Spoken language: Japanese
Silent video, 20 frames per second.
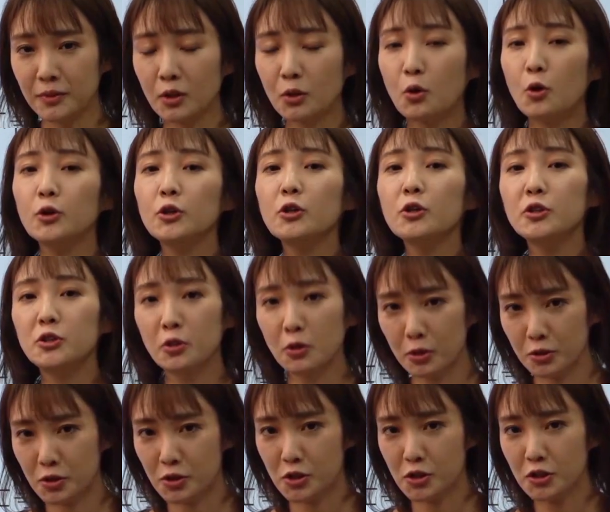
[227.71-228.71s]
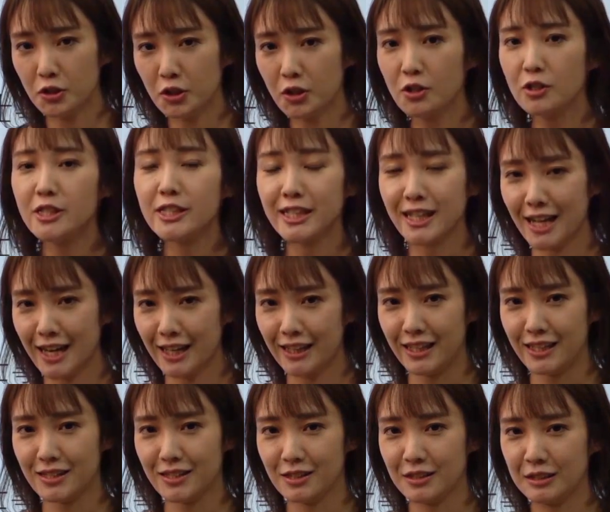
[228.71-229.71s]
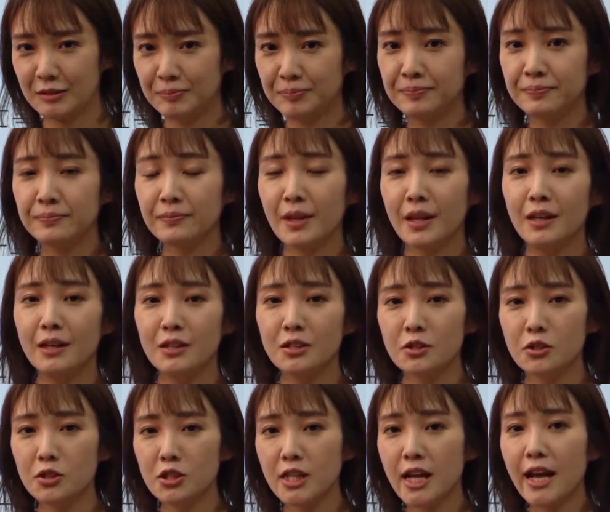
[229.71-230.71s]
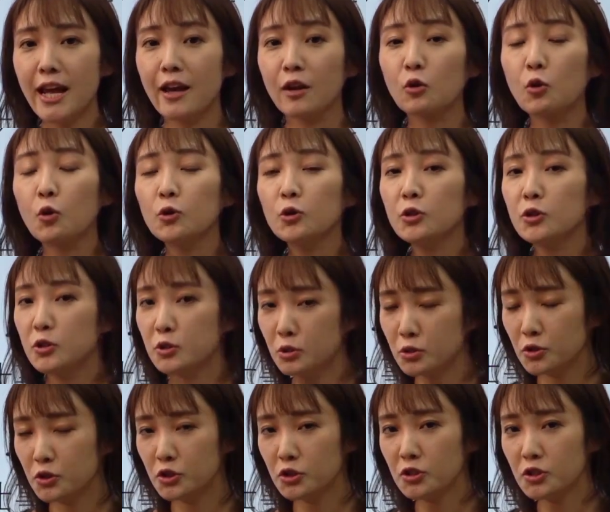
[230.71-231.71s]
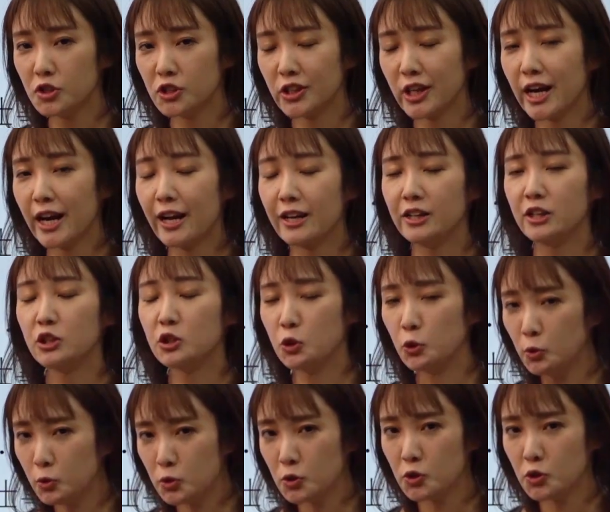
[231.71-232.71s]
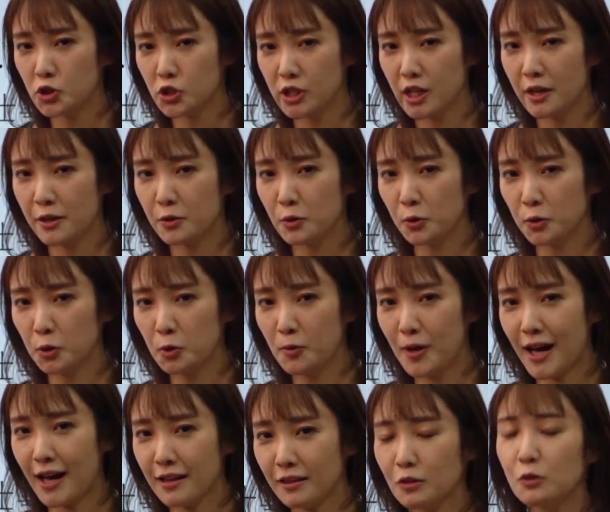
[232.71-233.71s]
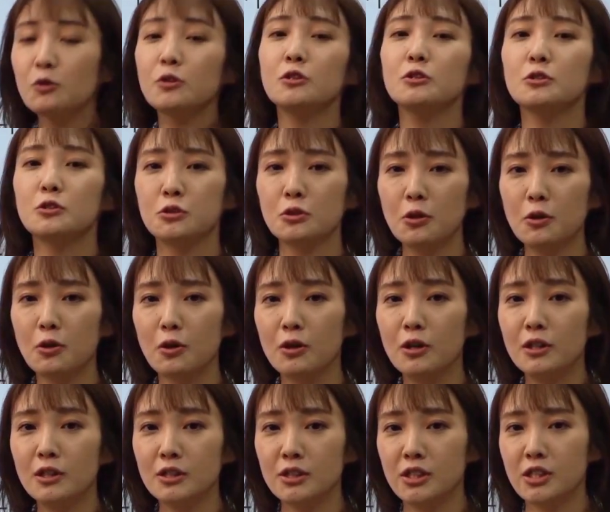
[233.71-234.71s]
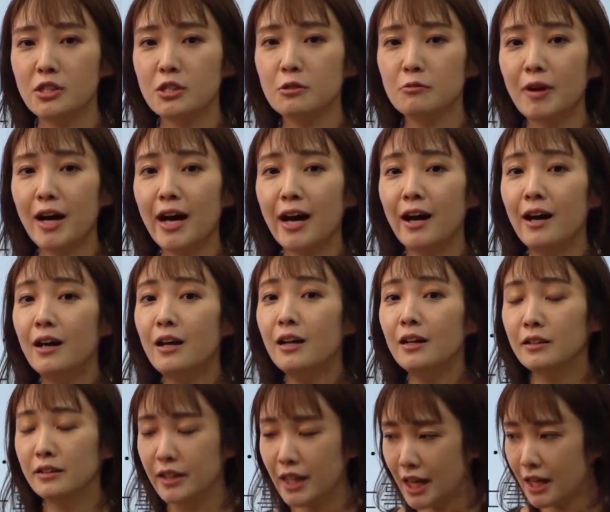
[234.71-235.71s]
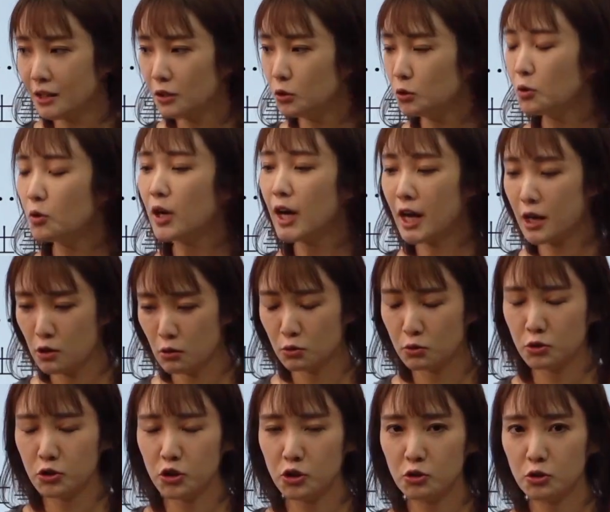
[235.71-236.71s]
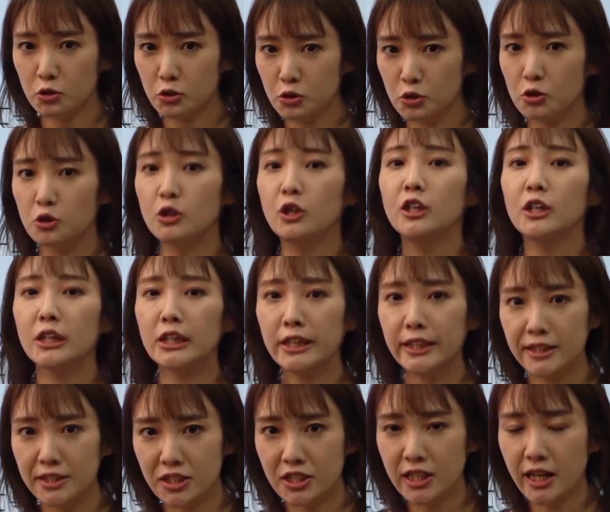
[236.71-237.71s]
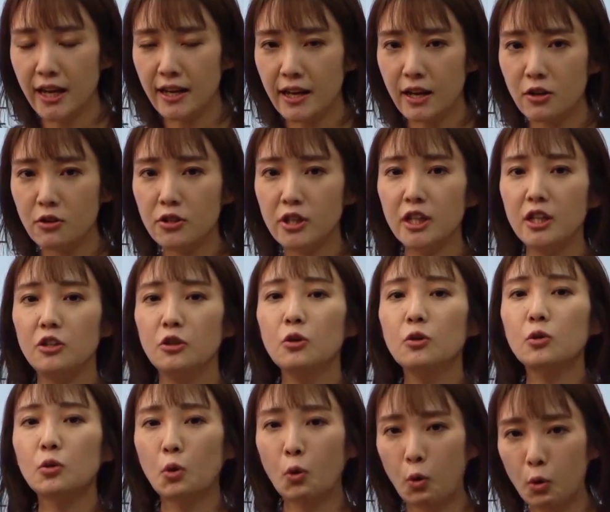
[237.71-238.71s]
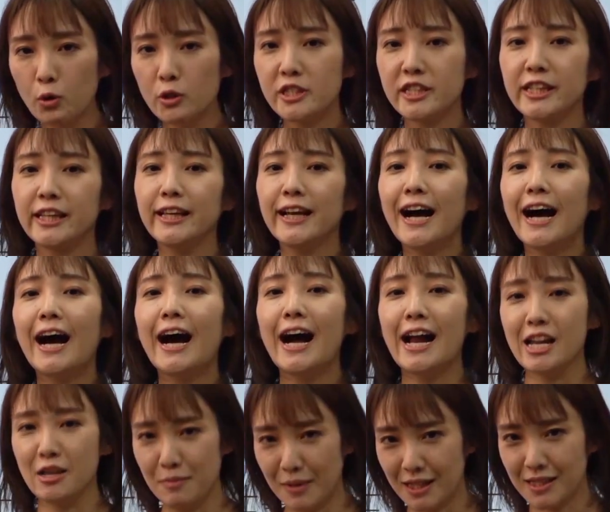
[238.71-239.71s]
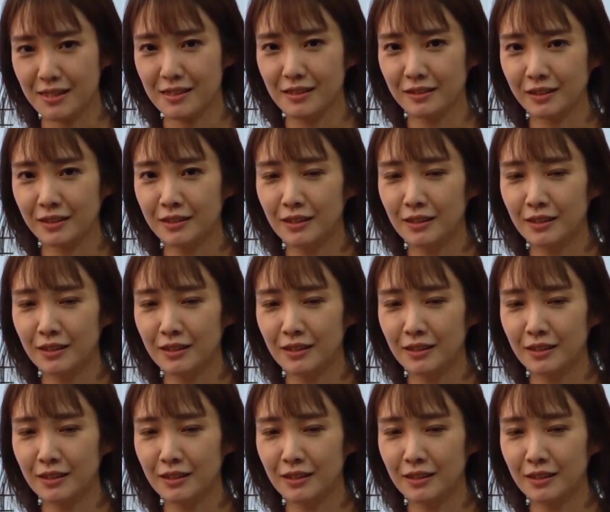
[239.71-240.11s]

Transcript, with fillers: この4つの力です。そして、この4つの力に共通していることはというと、実は、なんとか力による位置エネルギーの公式があります。